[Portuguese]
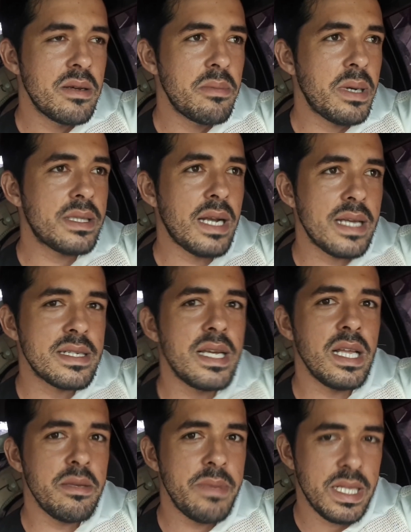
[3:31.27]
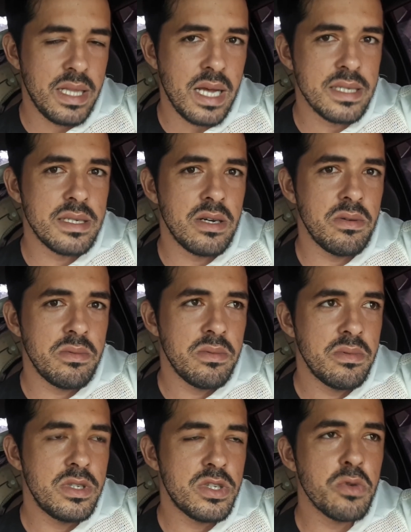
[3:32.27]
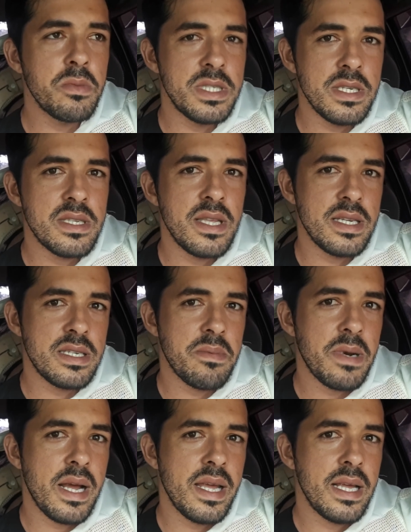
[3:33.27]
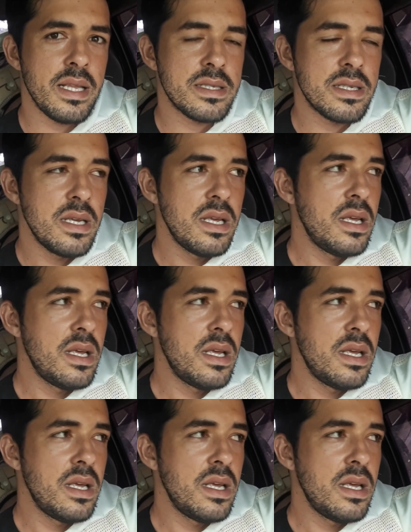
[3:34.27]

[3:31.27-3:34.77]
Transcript: para trazer alimentação de subsistência para elas.